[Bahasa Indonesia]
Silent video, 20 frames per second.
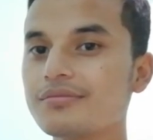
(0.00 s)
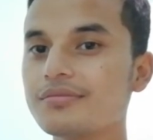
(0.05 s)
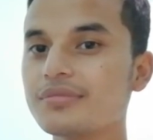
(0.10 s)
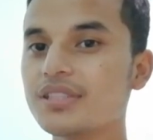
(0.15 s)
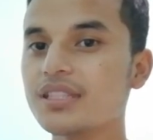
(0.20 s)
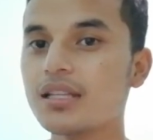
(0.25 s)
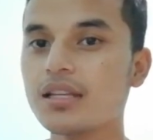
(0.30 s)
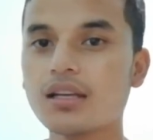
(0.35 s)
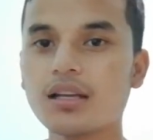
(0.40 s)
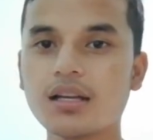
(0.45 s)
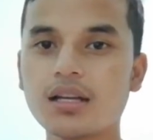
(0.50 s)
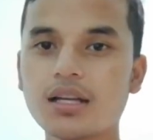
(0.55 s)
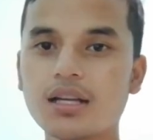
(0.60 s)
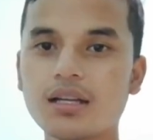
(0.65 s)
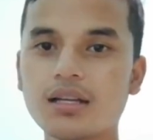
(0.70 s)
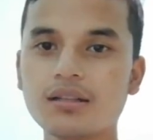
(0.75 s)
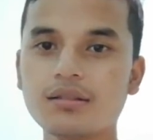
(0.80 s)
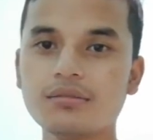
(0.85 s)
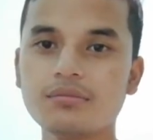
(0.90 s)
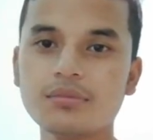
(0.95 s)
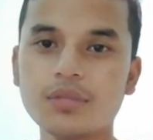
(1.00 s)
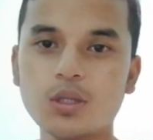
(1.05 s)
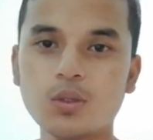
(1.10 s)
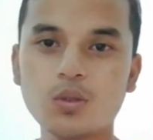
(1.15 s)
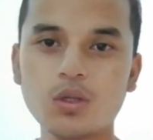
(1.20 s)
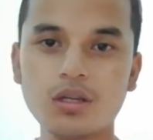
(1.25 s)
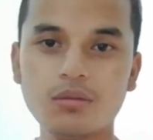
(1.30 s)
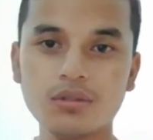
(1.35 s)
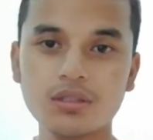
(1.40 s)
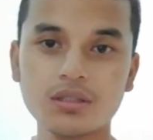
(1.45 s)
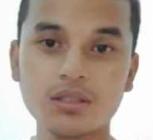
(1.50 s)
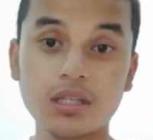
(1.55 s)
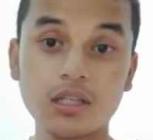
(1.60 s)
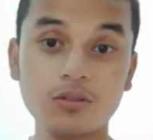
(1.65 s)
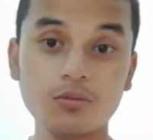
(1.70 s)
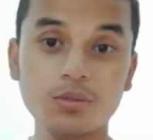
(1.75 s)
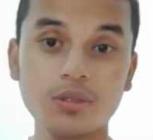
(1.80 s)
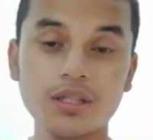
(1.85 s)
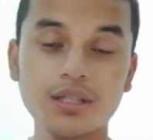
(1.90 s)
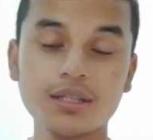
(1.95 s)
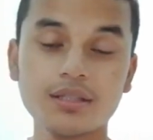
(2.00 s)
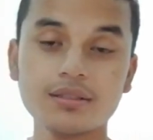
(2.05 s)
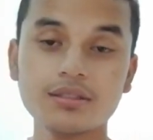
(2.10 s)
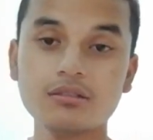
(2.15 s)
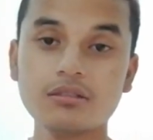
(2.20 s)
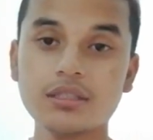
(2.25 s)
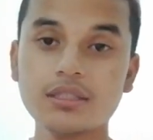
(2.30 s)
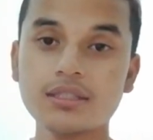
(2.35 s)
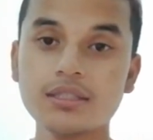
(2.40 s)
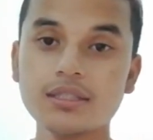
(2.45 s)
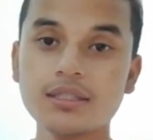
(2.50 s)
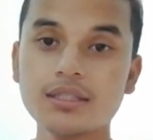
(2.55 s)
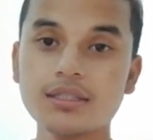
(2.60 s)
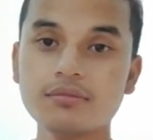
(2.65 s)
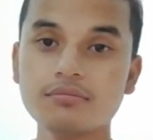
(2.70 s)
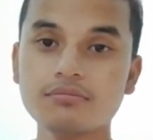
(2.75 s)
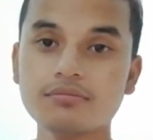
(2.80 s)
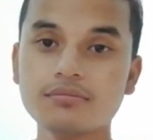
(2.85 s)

saya nggak mau ngomong terlalu banyak itu aja ya